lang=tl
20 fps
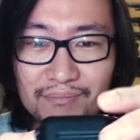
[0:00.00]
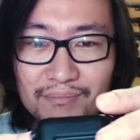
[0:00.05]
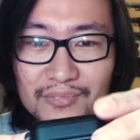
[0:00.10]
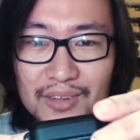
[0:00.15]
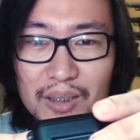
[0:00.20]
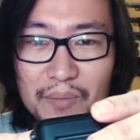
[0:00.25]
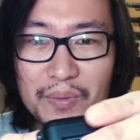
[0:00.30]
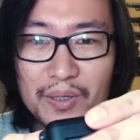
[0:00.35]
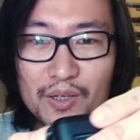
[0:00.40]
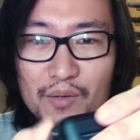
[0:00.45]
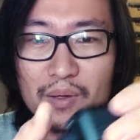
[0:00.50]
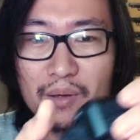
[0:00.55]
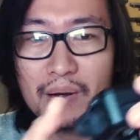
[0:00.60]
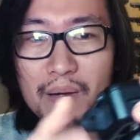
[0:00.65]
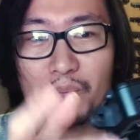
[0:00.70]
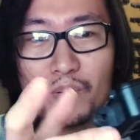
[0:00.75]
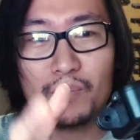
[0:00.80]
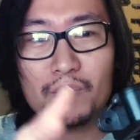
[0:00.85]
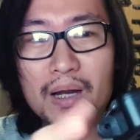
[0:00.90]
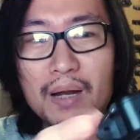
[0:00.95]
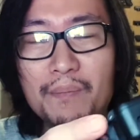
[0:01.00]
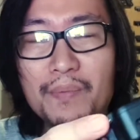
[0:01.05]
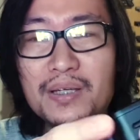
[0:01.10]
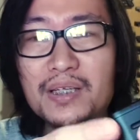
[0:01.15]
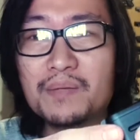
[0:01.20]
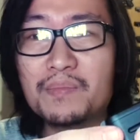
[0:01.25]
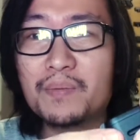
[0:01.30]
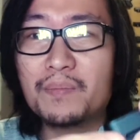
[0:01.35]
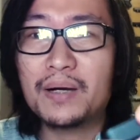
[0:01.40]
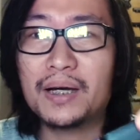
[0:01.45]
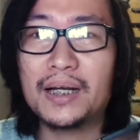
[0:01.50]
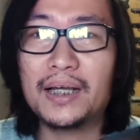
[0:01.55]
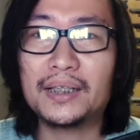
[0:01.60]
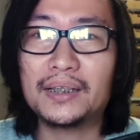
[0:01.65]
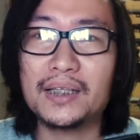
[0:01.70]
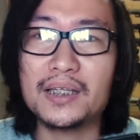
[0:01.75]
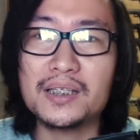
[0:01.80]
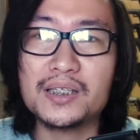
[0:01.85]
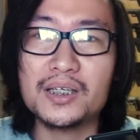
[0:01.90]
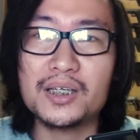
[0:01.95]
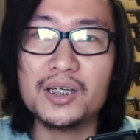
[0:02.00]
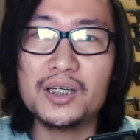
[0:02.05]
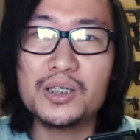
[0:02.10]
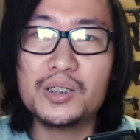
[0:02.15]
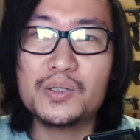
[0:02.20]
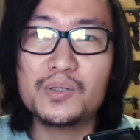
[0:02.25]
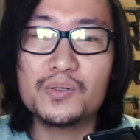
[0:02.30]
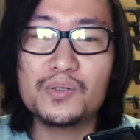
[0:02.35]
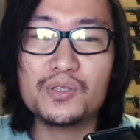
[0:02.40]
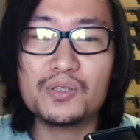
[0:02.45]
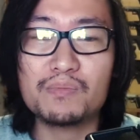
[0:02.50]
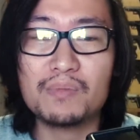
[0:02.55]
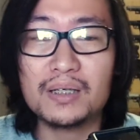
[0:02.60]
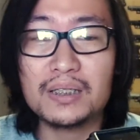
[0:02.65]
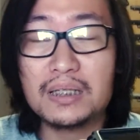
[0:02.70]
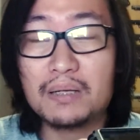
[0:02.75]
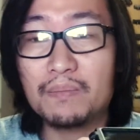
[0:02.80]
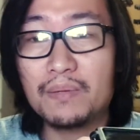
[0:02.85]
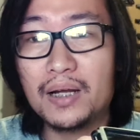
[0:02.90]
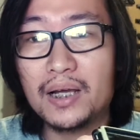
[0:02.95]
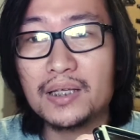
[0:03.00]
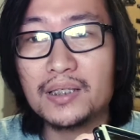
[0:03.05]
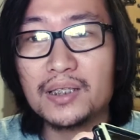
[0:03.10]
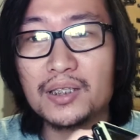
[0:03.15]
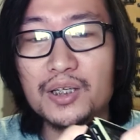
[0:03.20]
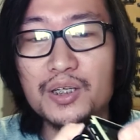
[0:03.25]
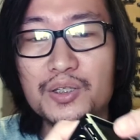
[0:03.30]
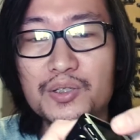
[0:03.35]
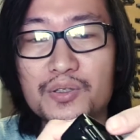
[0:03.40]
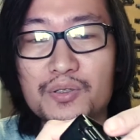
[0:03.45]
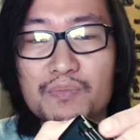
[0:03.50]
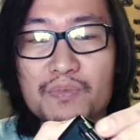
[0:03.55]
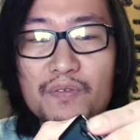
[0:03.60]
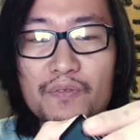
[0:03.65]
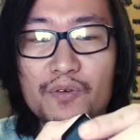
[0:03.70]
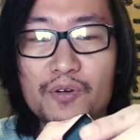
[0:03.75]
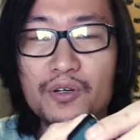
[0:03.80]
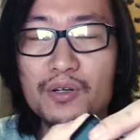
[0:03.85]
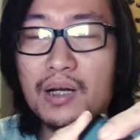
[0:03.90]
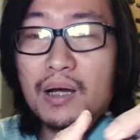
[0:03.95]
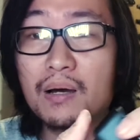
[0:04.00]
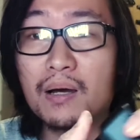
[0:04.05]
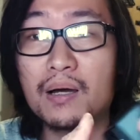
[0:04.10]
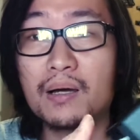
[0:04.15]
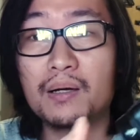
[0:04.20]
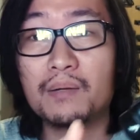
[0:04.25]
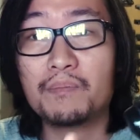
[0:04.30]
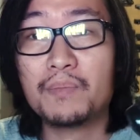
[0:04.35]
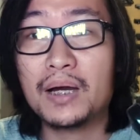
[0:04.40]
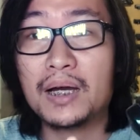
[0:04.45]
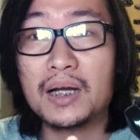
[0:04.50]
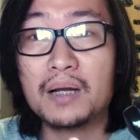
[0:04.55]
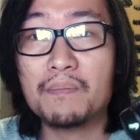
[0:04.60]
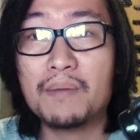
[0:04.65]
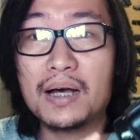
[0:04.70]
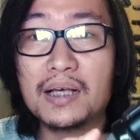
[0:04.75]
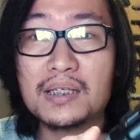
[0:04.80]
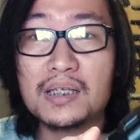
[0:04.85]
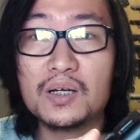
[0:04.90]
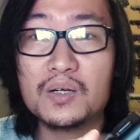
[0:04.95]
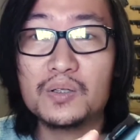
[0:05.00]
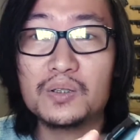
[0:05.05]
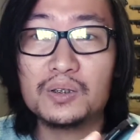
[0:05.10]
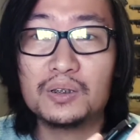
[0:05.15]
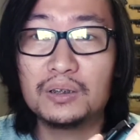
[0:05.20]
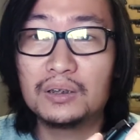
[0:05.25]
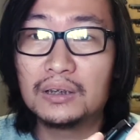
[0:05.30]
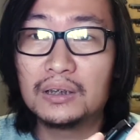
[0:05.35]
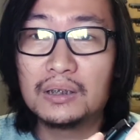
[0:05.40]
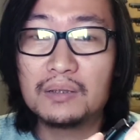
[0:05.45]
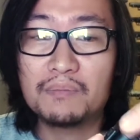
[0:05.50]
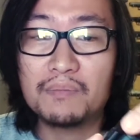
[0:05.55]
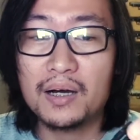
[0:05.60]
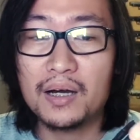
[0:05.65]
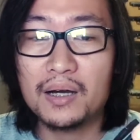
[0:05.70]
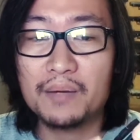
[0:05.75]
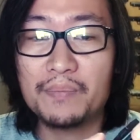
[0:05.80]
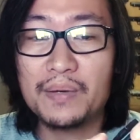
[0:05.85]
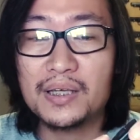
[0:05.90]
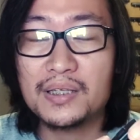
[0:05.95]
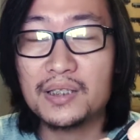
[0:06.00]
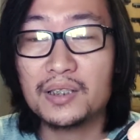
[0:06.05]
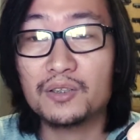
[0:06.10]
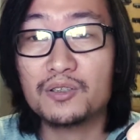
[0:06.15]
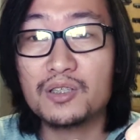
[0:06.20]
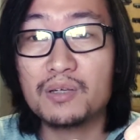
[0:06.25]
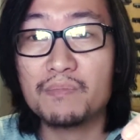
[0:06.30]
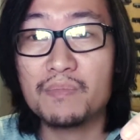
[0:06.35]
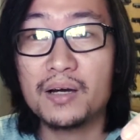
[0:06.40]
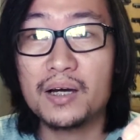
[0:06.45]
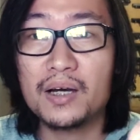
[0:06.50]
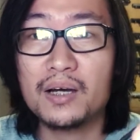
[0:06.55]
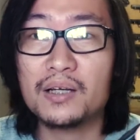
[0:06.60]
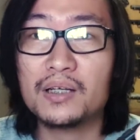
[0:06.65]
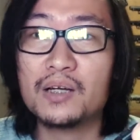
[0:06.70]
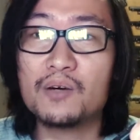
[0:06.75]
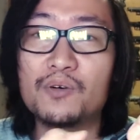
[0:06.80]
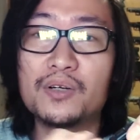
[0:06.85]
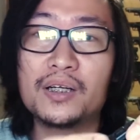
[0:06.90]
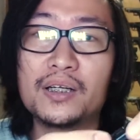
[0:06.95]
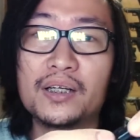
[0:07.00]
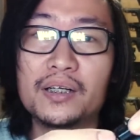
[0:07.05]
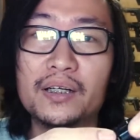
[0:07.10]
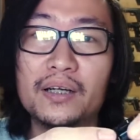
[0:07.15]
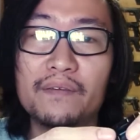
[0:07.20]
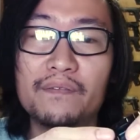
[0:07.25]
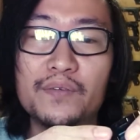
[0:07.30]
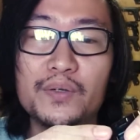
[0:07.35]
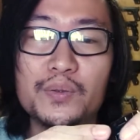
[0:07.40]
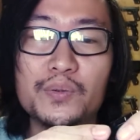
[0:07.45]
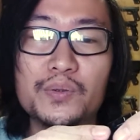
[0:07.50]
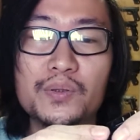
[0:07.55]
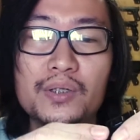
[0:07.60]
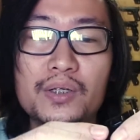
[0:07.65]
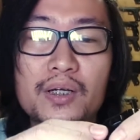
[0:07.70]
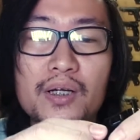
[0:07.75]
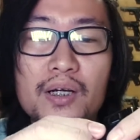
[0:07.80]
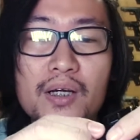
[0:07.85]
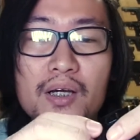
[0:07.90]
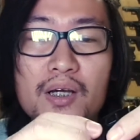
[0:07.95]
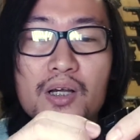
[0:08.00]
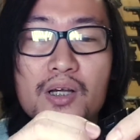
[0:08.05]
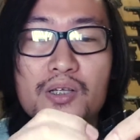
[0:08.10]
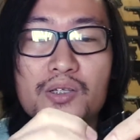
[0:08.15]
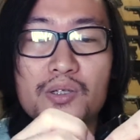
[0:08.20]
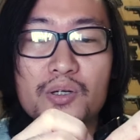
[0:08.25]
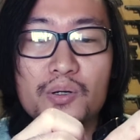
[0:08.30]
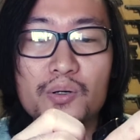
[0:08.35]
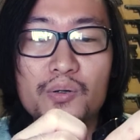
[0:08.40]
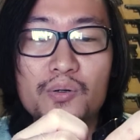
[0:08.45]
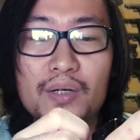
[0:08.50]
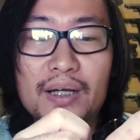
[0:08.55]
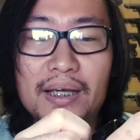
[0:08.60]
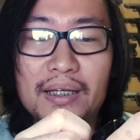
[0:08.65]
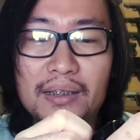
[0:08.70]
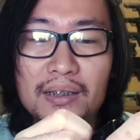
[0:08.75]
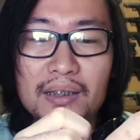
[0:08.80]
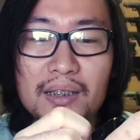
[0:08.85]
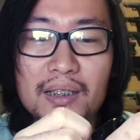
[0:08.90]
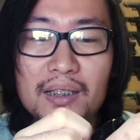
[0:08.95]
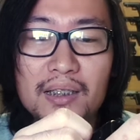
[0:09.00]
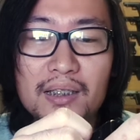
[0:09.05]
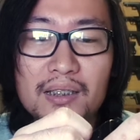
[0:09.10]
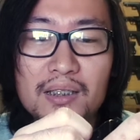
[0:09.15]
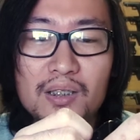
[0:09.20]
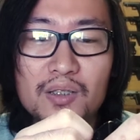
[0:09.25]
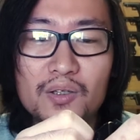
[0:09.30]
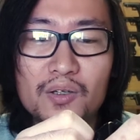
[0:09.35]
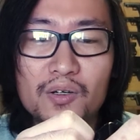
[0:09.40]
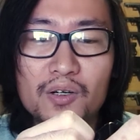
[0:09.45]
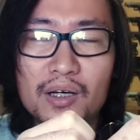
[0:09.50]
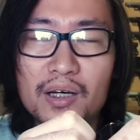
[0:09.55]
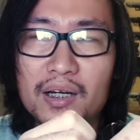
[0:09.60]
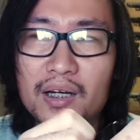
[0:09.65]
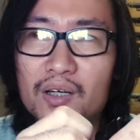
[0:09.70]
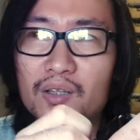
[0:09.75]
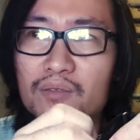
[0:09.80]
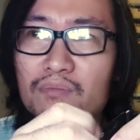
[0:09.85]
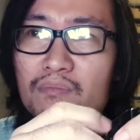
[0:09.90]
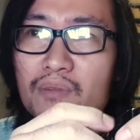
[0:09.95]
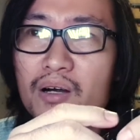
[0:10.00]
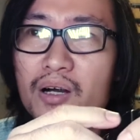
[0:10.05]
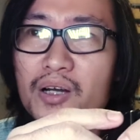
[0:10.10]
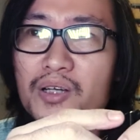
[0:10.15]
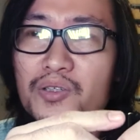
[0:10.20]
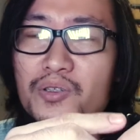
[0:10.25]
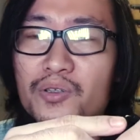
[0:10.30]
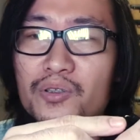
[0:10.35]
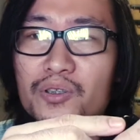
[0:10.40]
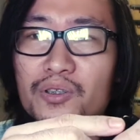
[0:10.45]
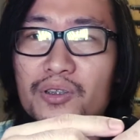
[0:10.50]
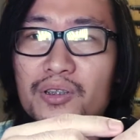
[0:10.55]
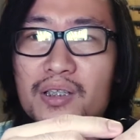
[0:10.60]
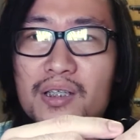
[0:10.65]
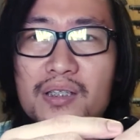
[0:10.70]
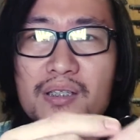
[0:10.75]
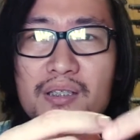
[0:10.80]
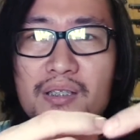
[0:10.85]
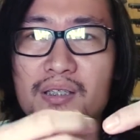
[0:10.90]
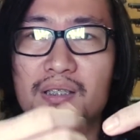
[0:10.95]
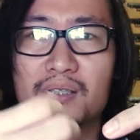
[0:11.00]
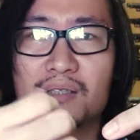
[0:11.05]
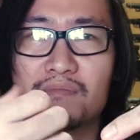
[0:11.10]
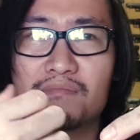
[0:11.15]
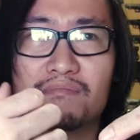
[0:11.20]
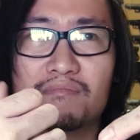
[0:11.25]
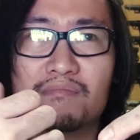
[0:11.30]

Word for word: sabi ko may mga problema siya, may mga latency issues, mga stabilizing issues before na mga nabasa ko, mga basing sa mga nauna nag-review. So lately, siguro around March or this